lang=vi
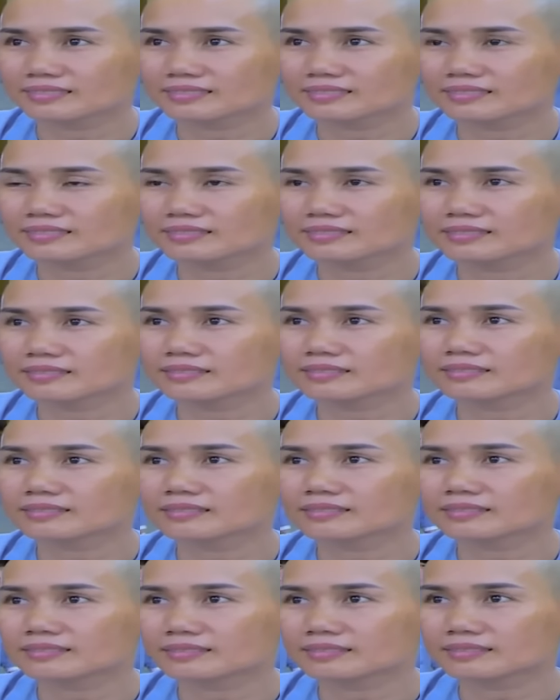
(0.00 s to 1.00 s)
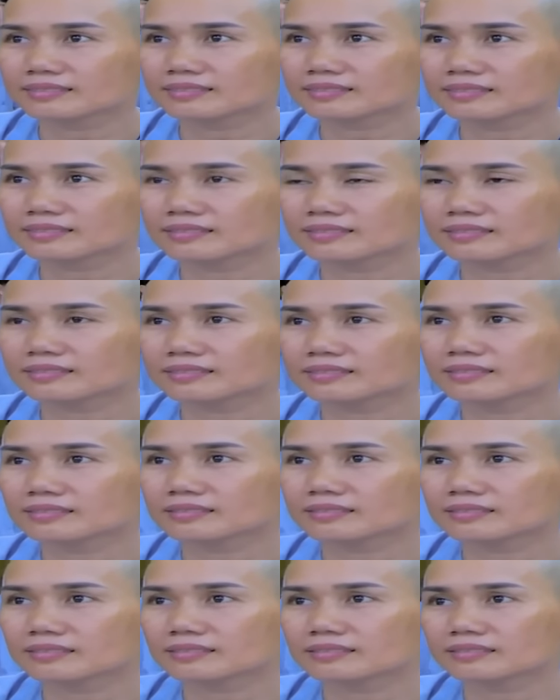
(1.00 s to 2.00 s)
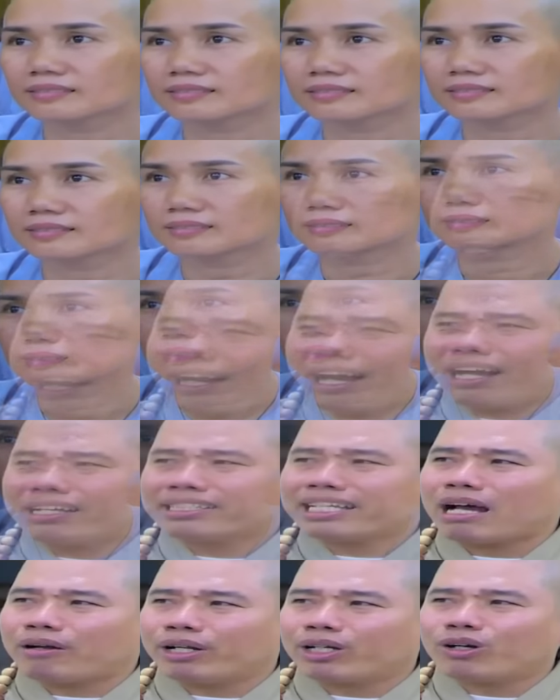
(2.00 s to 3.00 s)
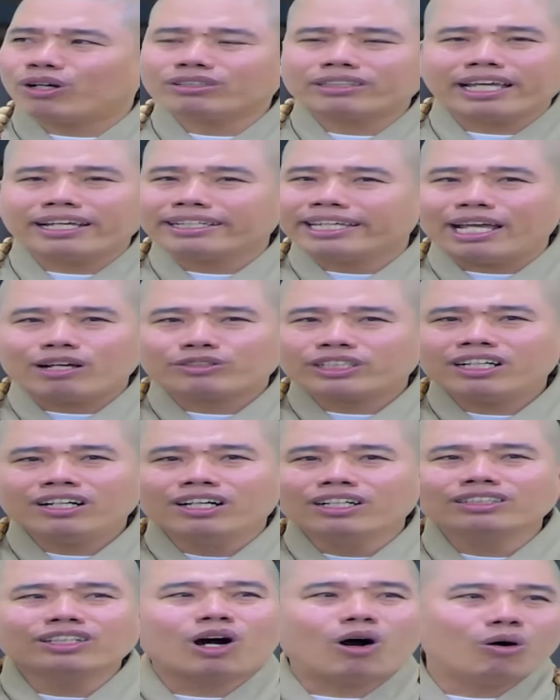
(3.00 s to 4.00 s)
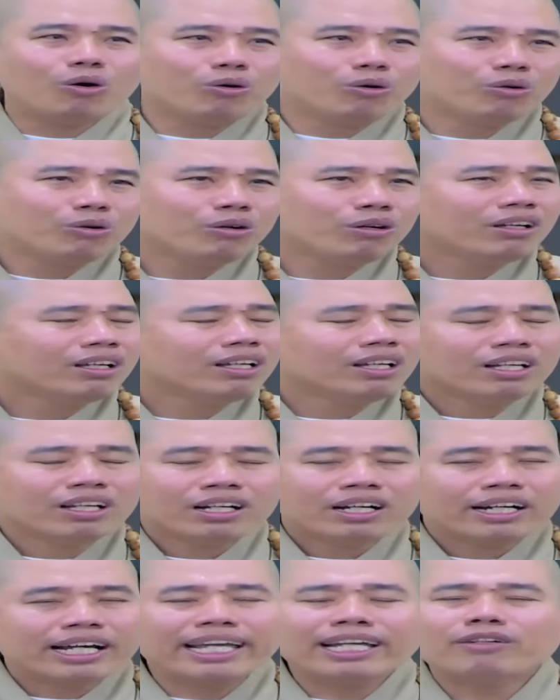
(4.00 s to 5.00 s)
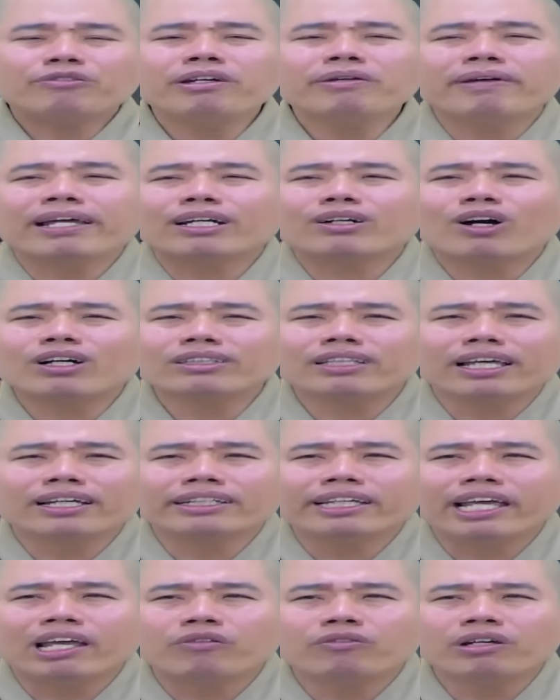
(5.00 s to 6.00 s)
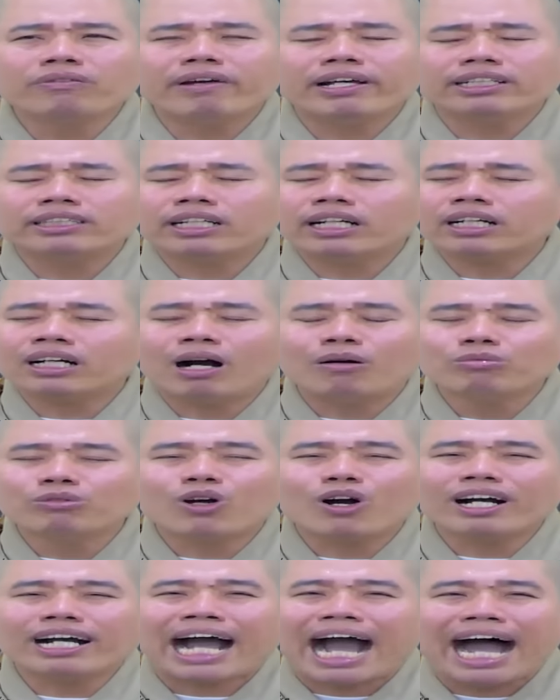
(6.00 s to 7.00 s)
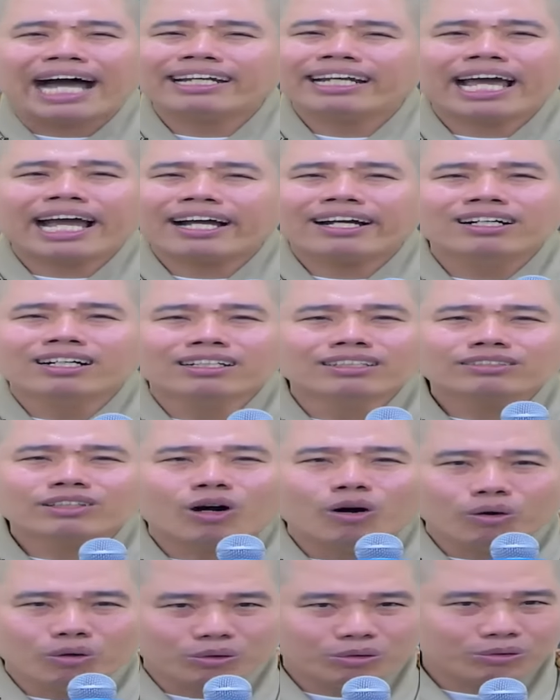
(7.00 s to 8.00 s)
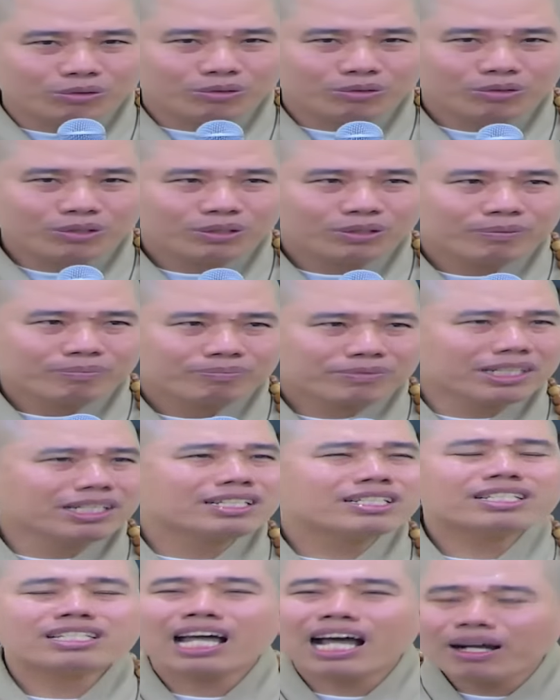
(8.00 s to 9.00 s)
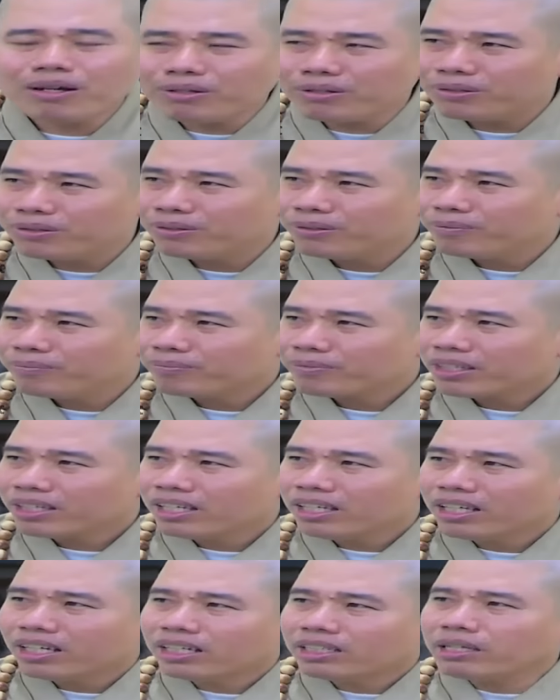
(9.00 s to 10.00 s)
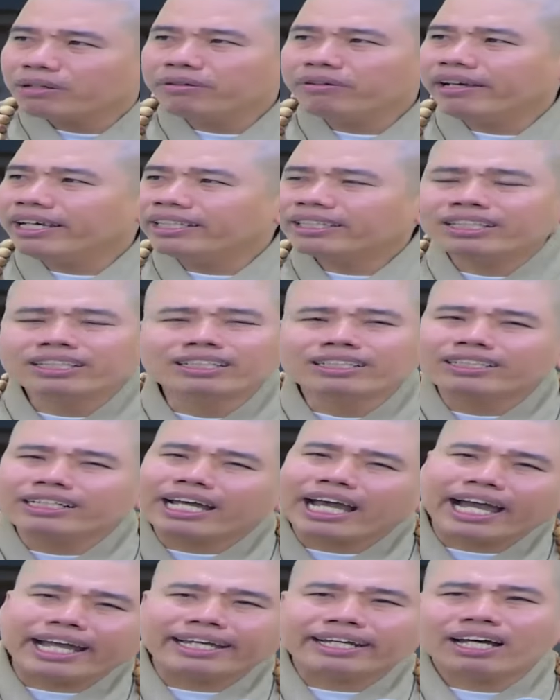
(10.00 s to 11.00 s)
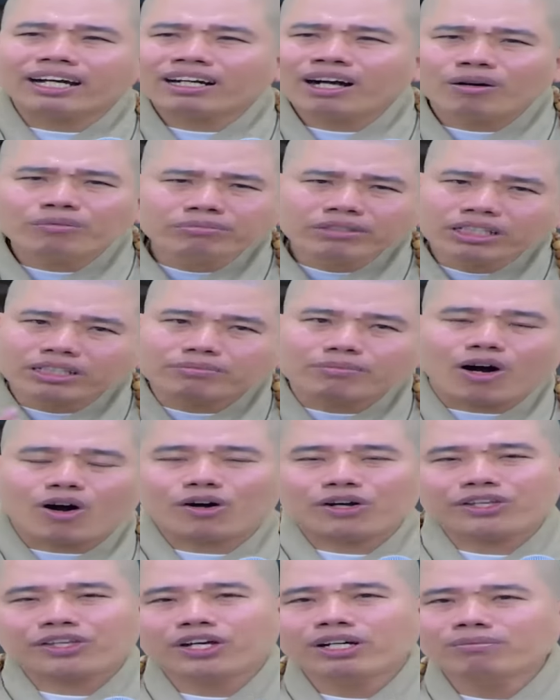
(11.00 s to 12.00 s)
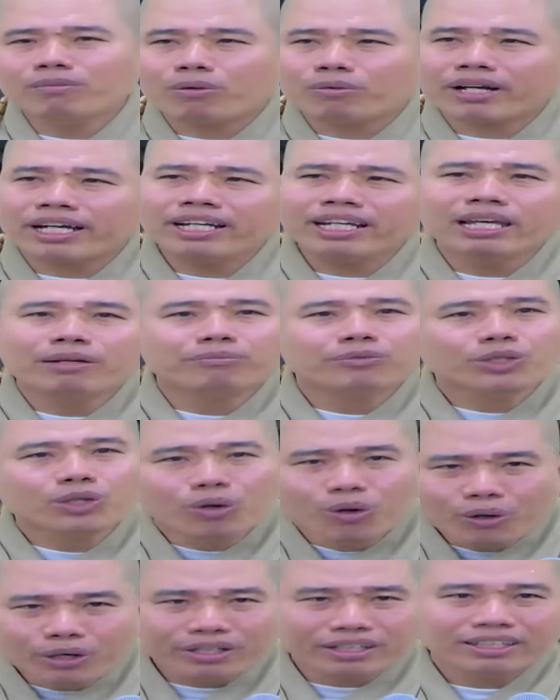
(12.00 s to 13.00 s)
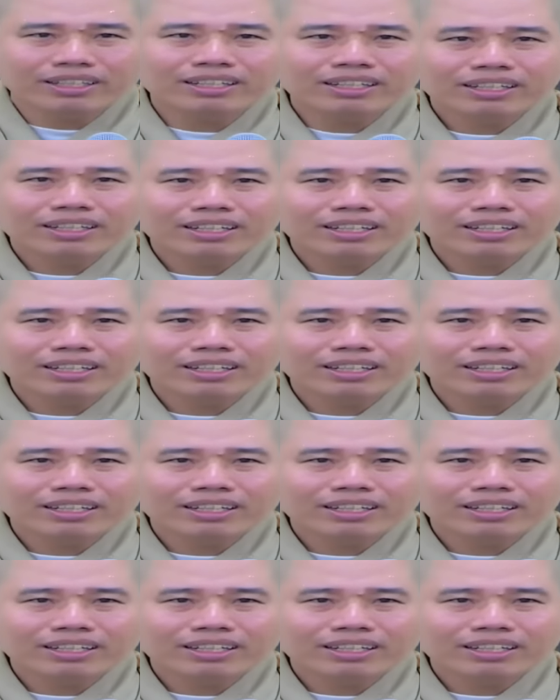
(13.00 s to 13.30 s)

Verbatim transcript: chừng nào quý vị hưởng thụ họ nói rằng à, sau này có tiền nhiều sẽ hưởng thụ khi quý vị có tiền nhiều quý vị sẽ không có khả năng hưởng thụ vì sao vì quý vị thường ngày đã không được bồi dưỡng một cái niềm vui